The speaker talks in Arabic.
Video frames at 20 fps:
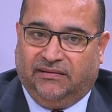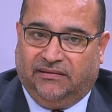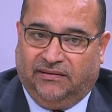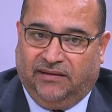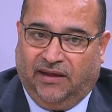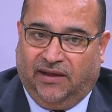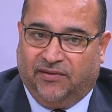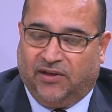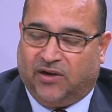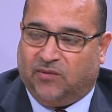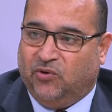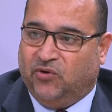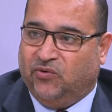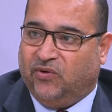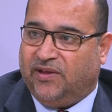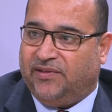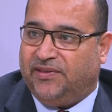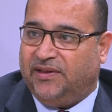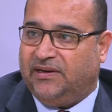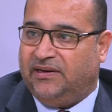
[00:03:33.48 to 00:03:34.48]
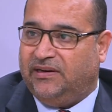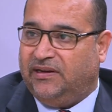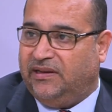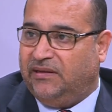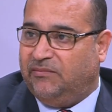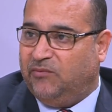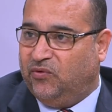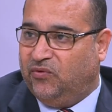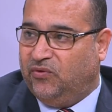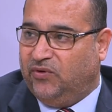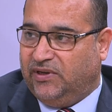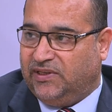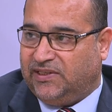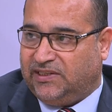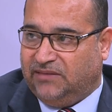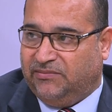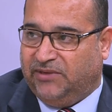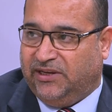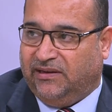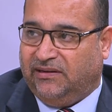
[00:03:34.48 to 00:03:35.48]
نحضر منه كثيرا هي موضوع
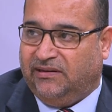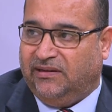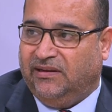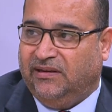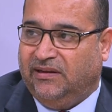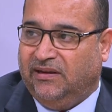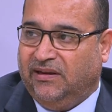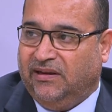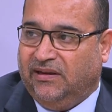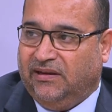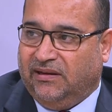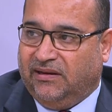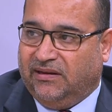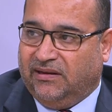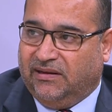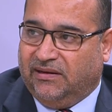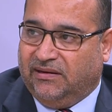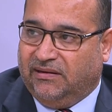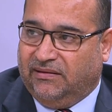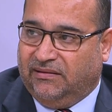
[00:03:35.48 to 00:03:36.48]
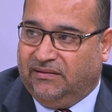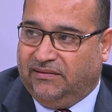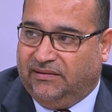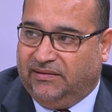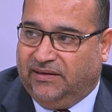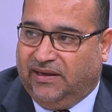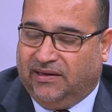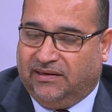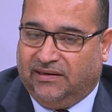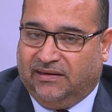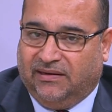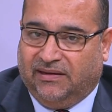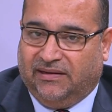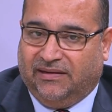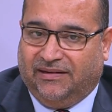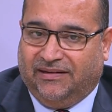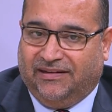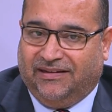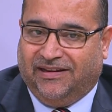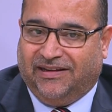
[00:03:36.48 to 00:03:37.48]
السباحه يعني
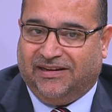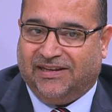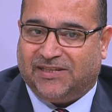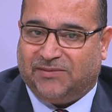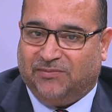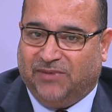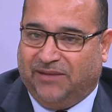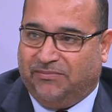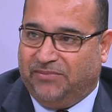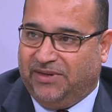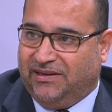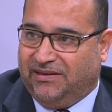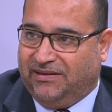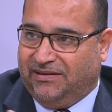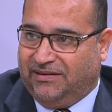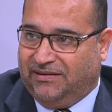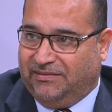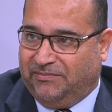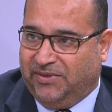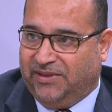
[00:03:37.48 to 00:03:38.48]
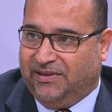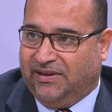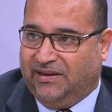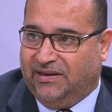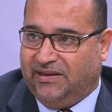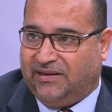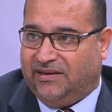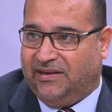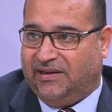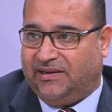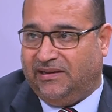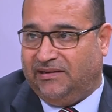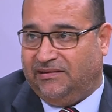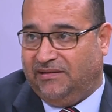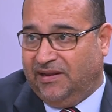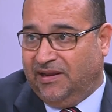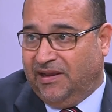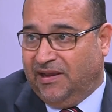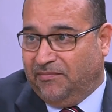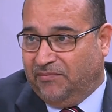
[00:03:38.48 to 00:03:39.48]
لا لا نسمح بذلك لكن
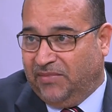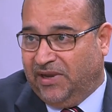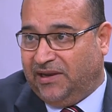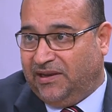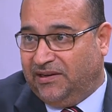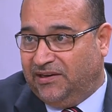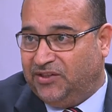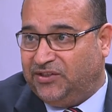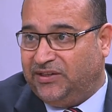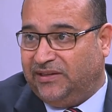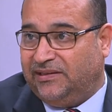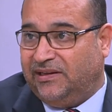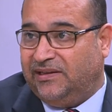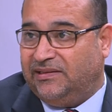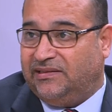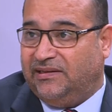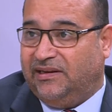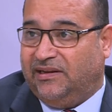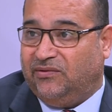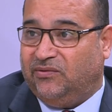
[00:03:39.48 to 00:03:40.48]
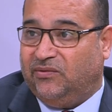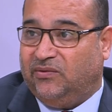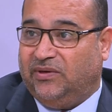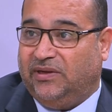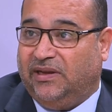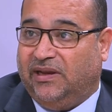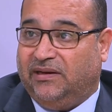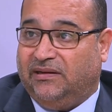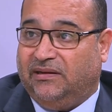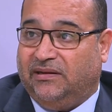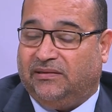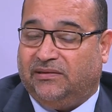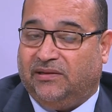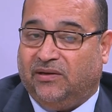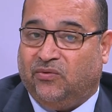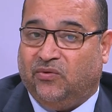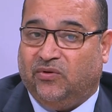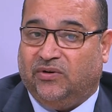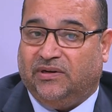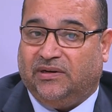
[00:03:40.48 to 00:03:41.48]
باقي النشاطات نحن يعني
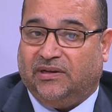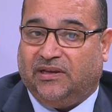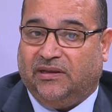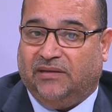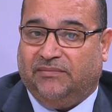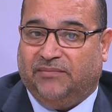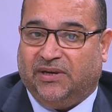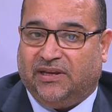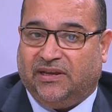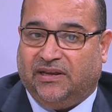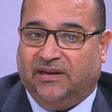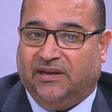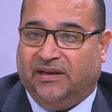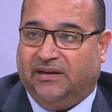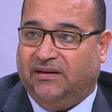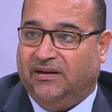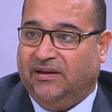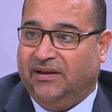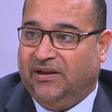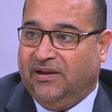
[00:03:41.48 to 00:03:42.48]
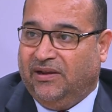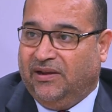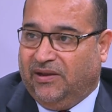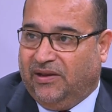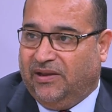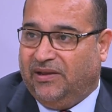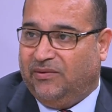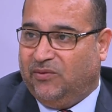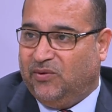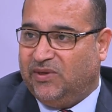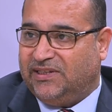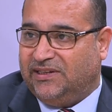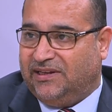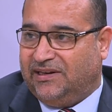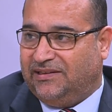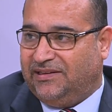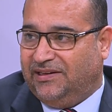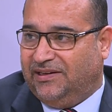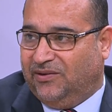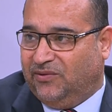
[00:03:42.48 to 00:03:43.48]
تكون من خلال
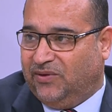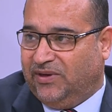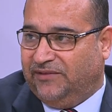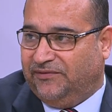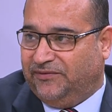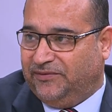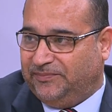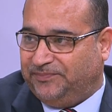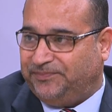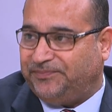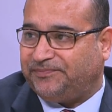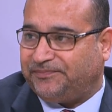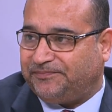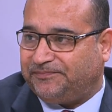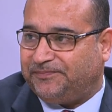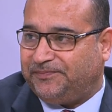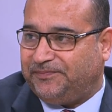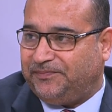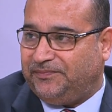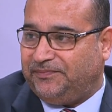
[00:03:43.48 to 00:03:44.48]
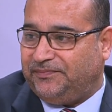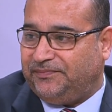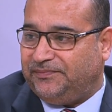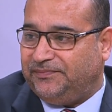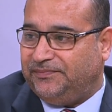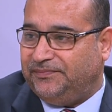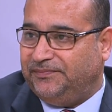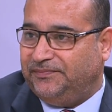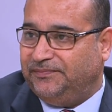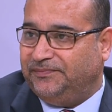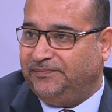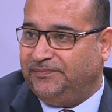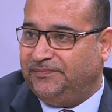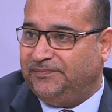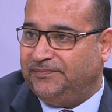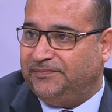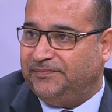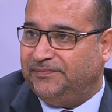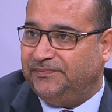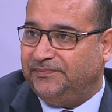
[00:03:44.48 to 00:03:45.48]
وزاره الاوقاف نعم, نعم. طيب
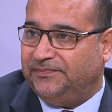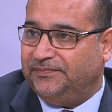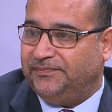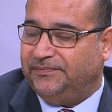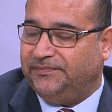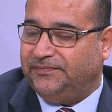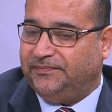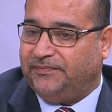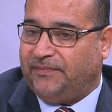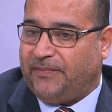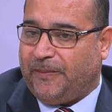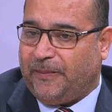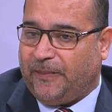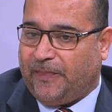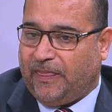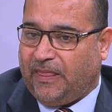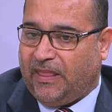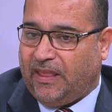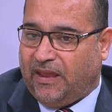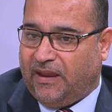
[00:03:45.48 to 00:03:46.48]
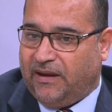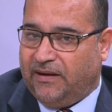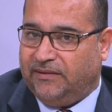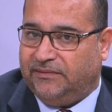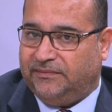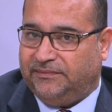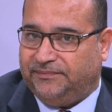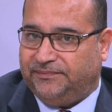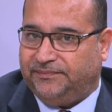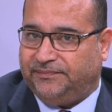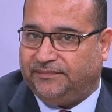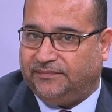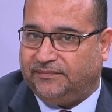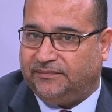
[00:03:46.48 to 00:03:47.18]
بدي اسالك دكتور فيما